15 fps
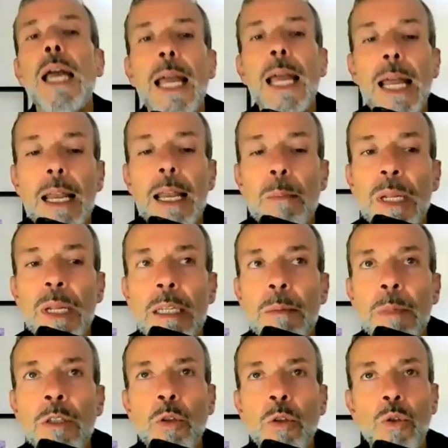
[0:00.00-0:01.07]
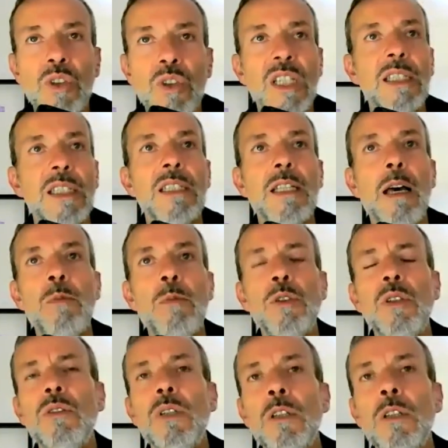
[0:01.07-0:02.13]
el emprendimiento consciente. Estábamos
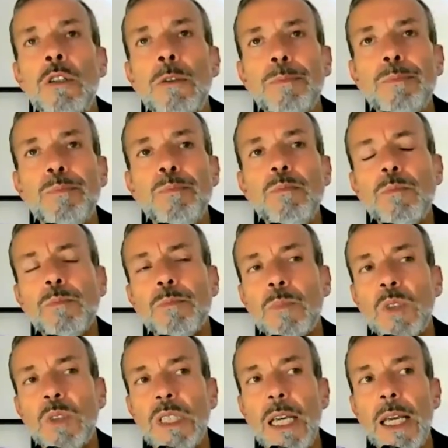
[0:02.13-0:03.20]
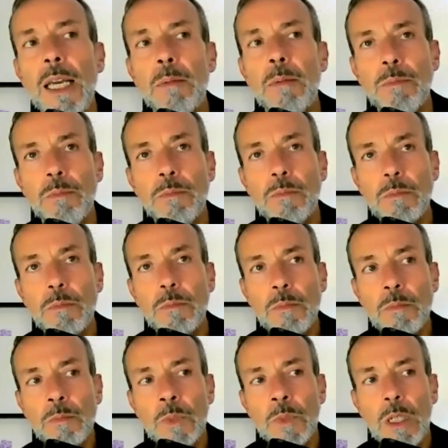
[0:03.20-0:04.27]
diciendo que
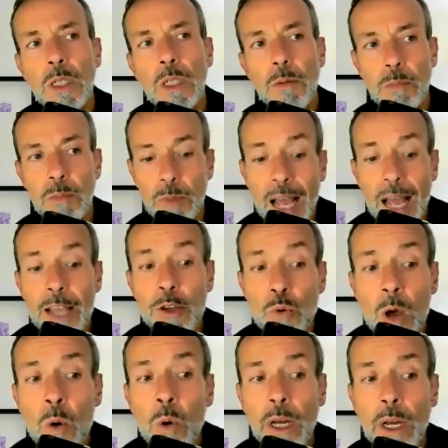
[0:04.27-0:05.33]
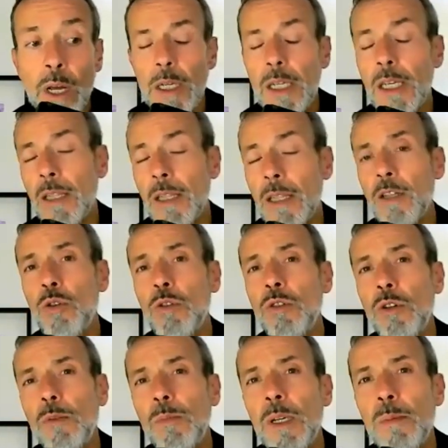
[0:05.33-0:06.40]
hay un auge y que de hecho
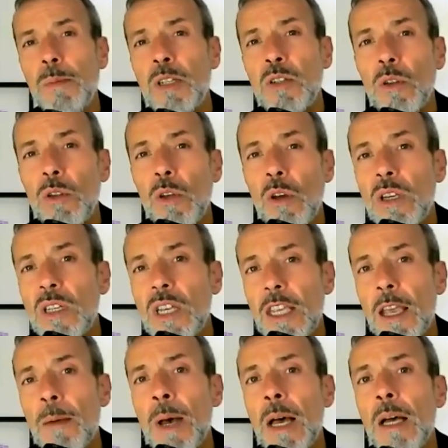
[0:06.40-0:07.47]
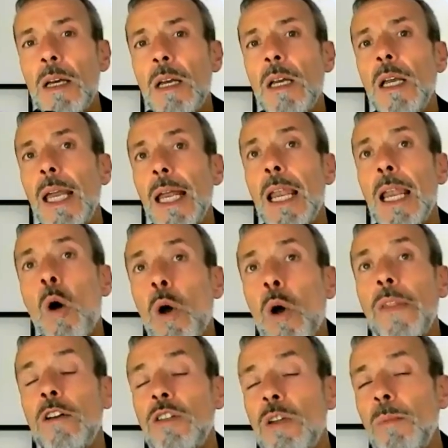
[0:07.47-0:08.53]
nuestro episodio ahí hoy se llama el
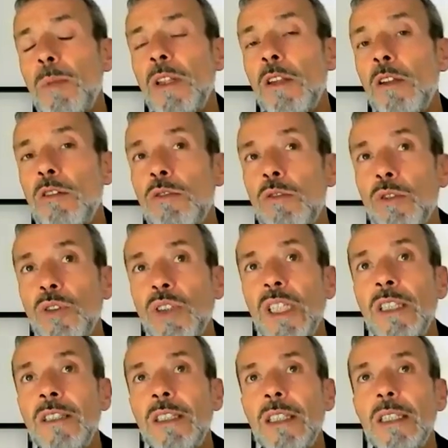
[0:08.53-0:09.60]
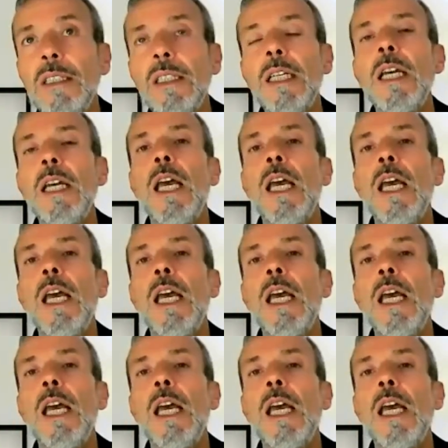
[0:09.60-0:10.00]
auge de los emprendedores conscientes,